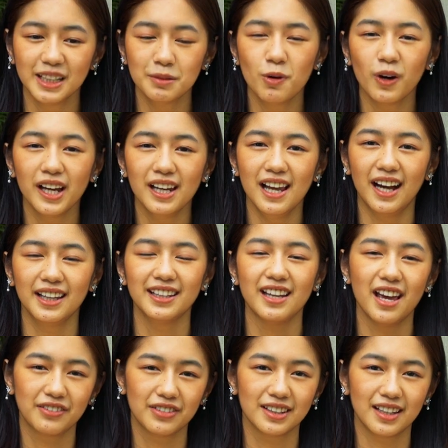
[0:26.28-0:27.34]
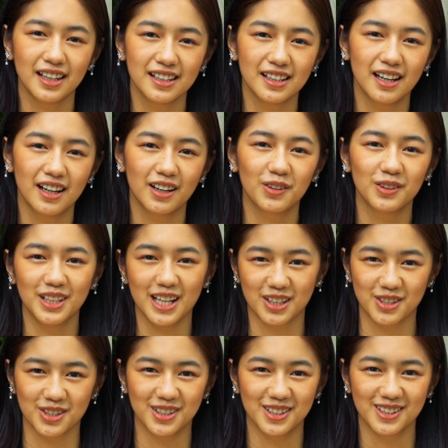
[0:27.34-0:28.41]
hindi mo kailangan ng everyday na
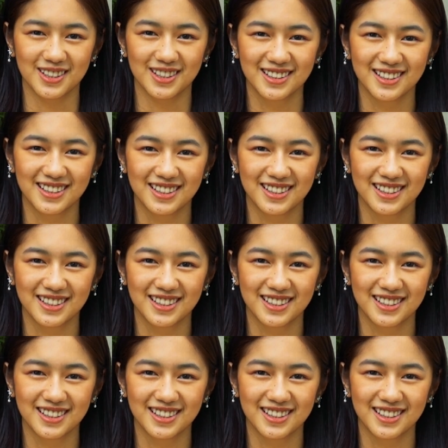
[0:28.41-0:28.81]
connection